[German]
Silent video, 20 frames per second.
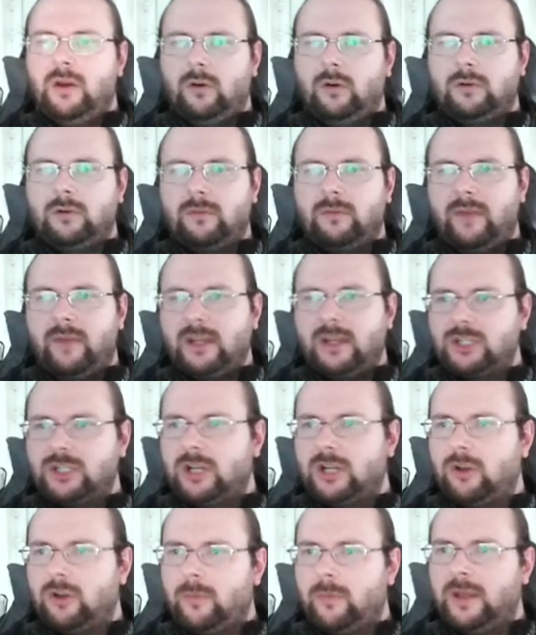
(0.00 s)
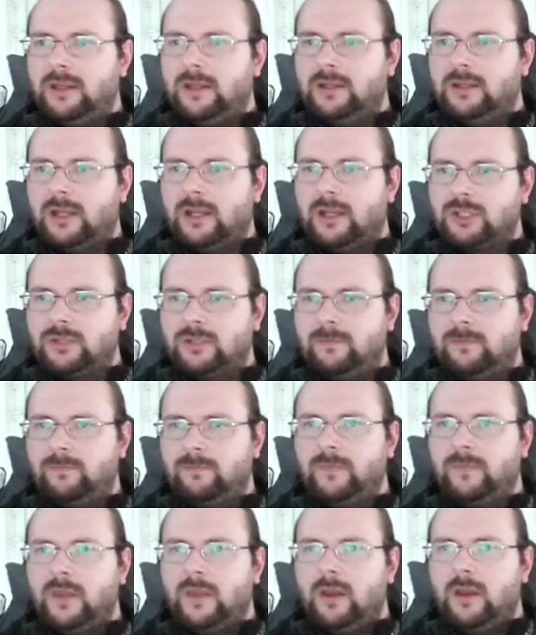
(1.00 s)
Und wenn schon nochmal in den Dungeon.
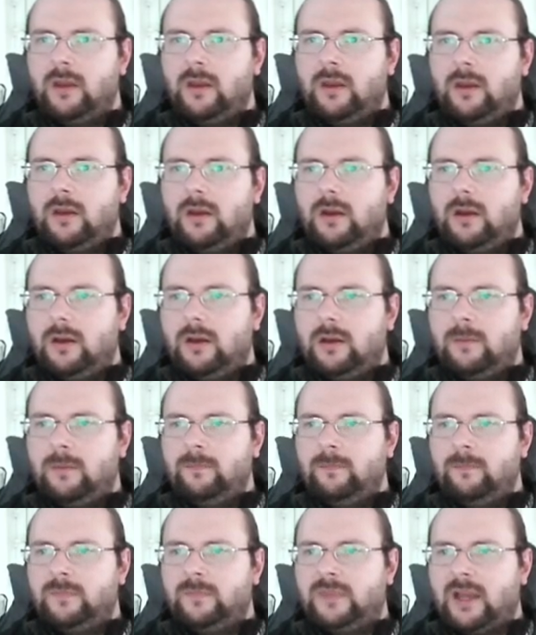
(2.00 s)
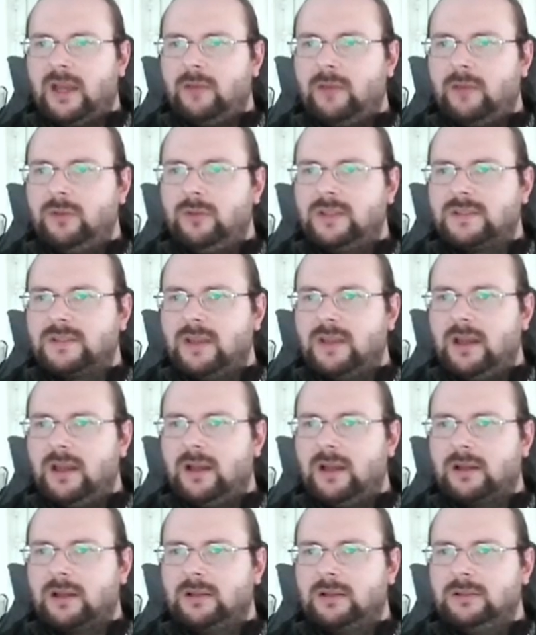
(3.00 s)
Ähm, da würde ich
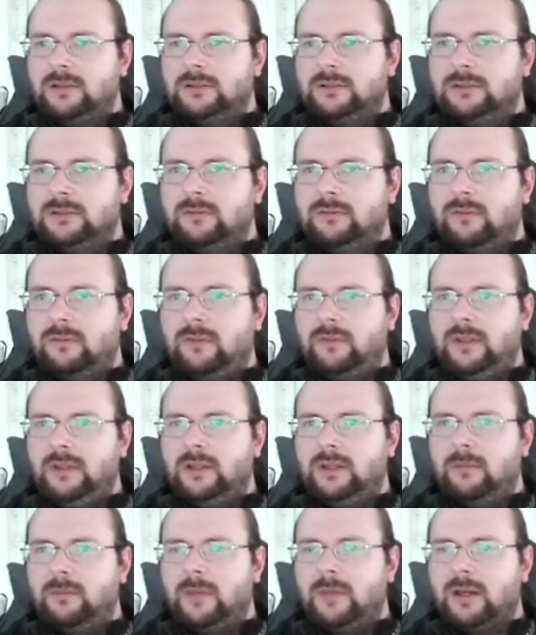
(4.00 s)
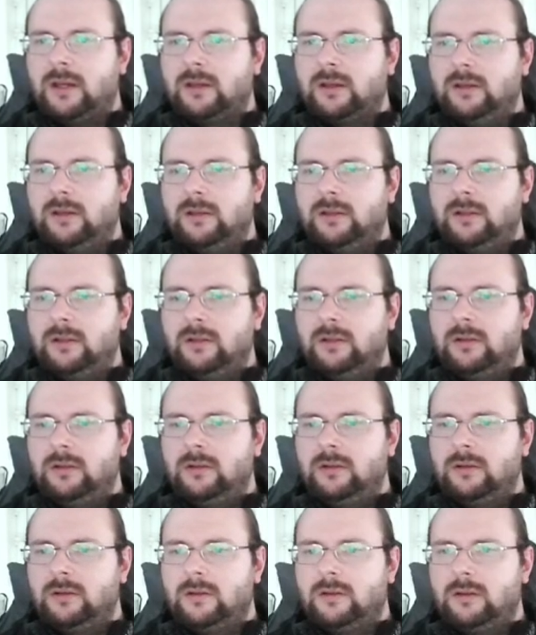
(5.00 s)
sagen, wir
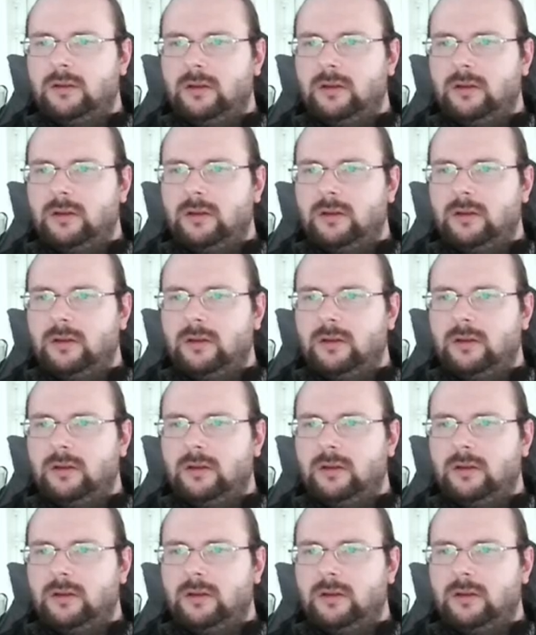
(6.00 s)
machen...